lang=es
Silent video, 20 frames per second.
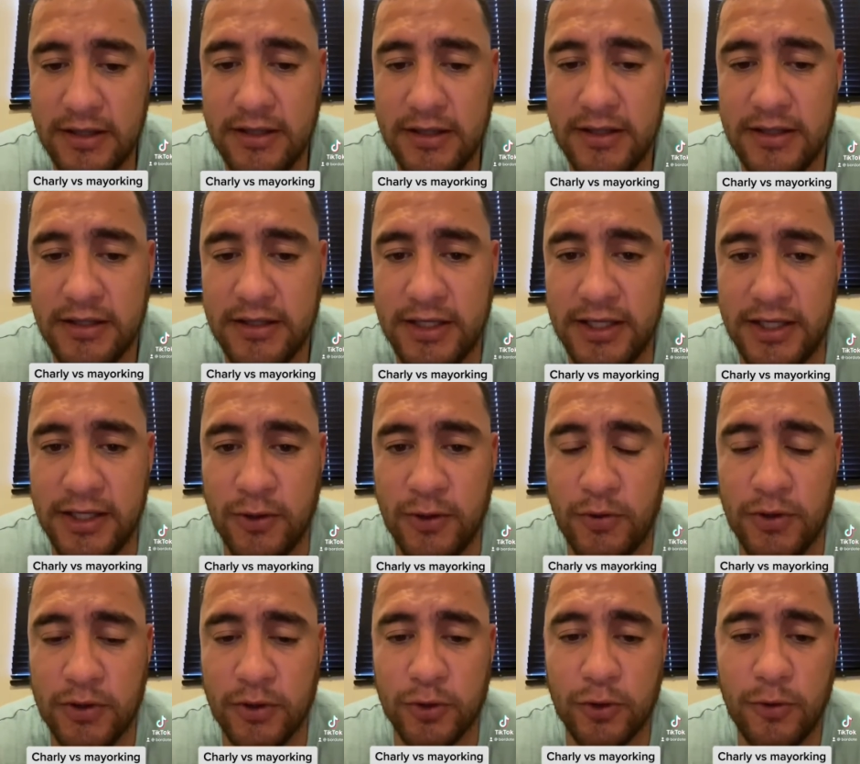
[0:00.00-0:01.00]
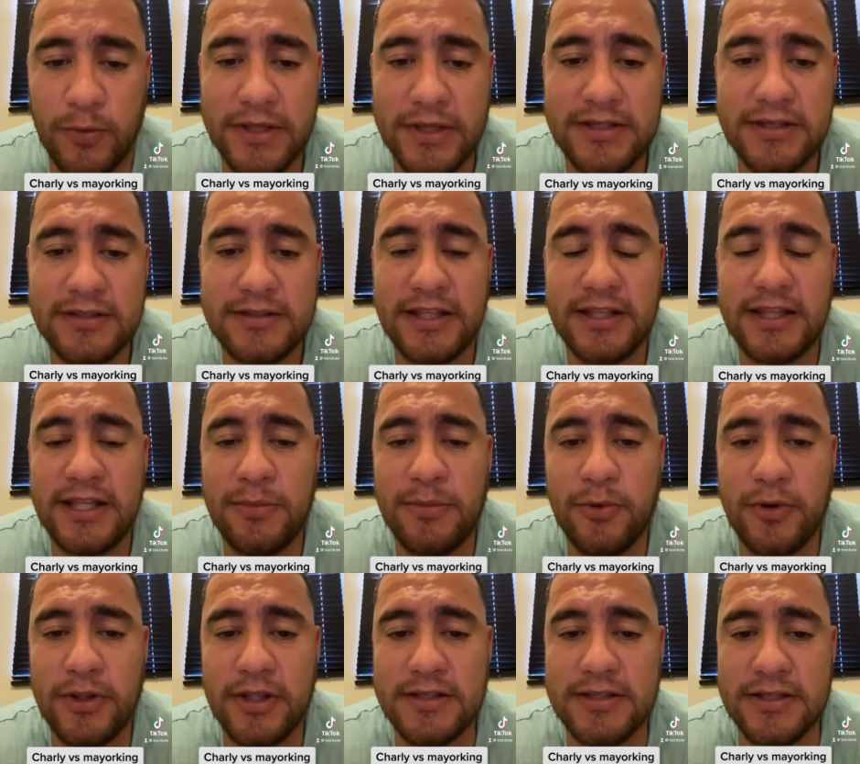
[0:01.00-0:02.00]
Y cuando tomas este
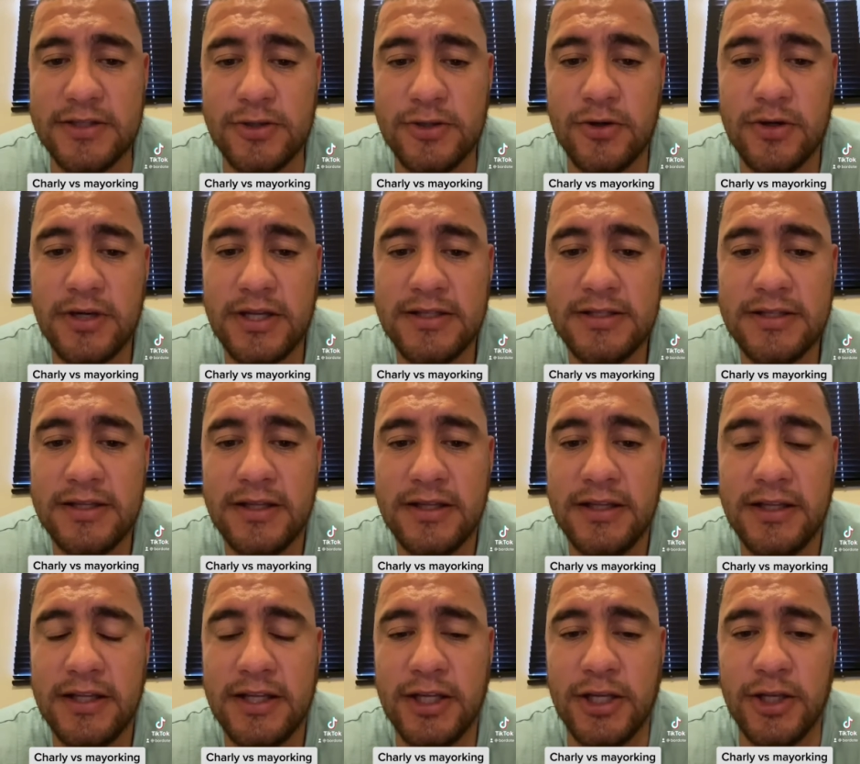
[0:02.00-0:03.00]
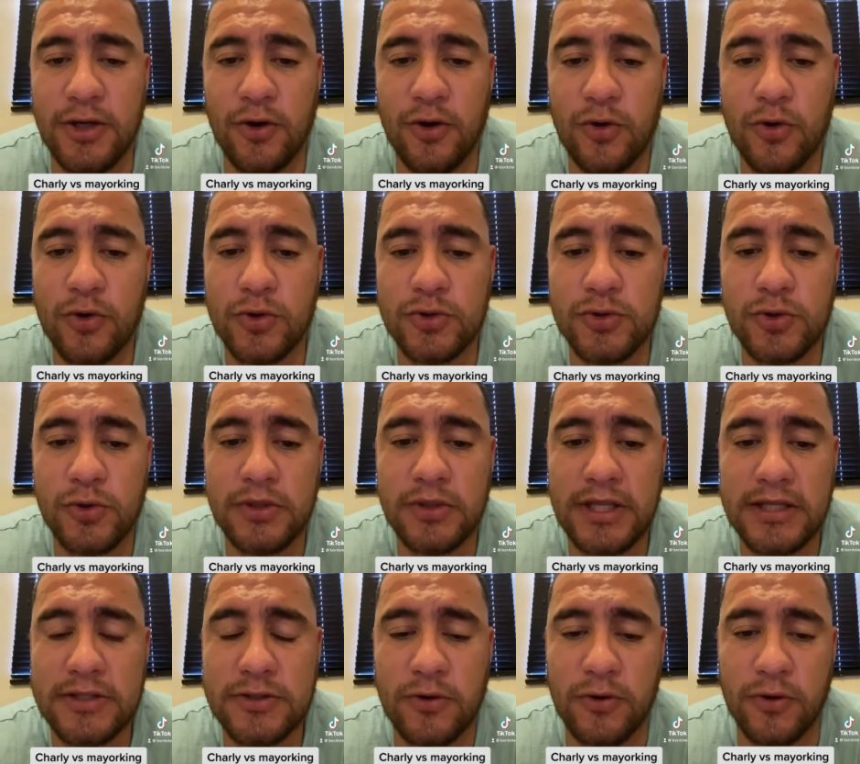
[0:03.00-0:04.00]
tipo de decisiones y no
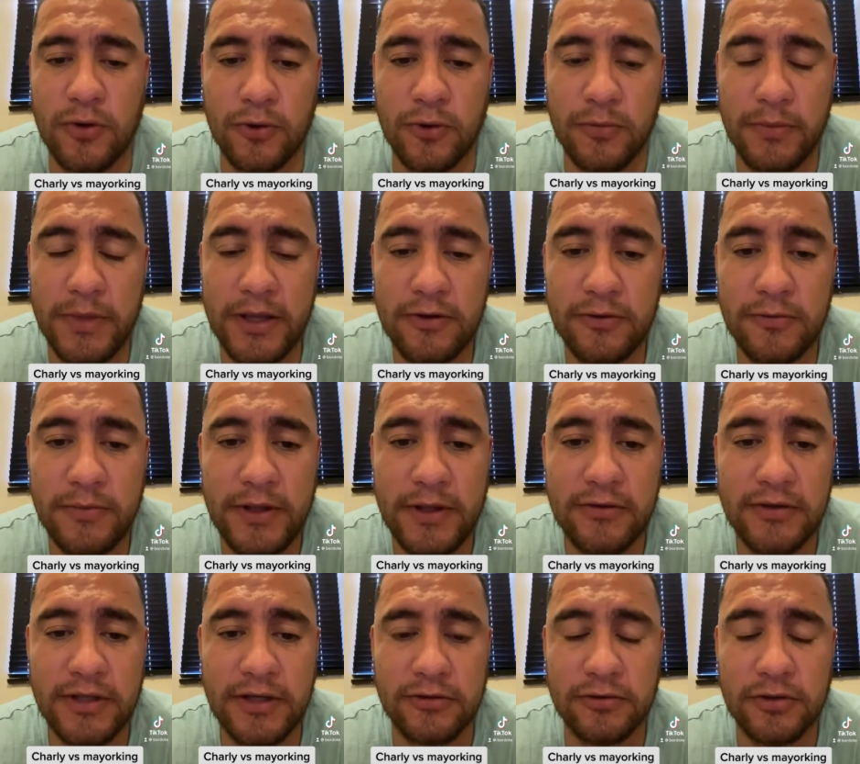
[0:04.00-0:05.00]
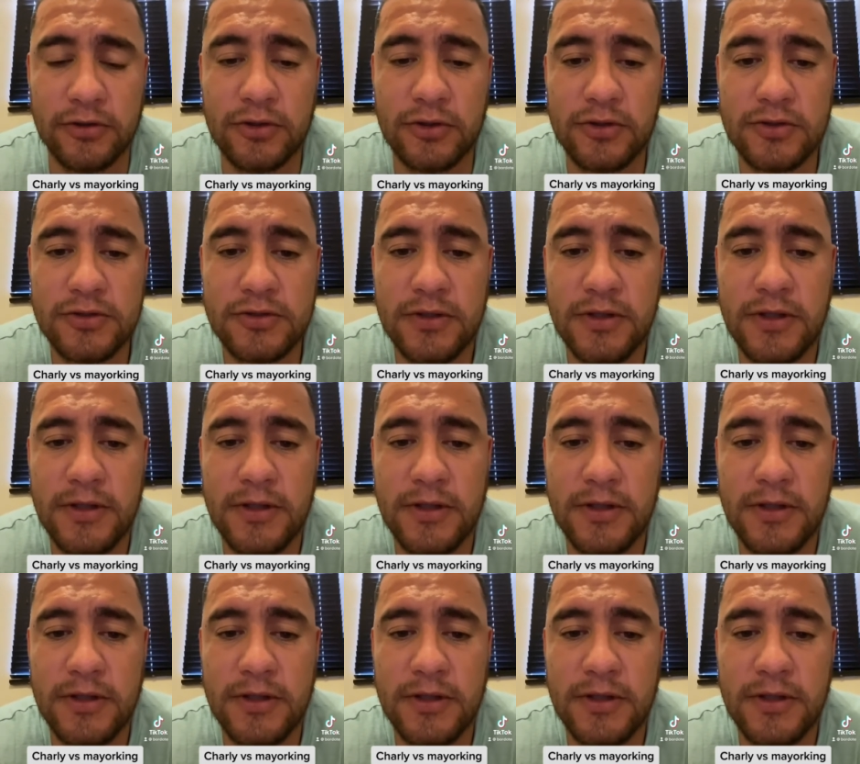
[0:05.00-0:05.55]
consultas con los meros meros de nosotros,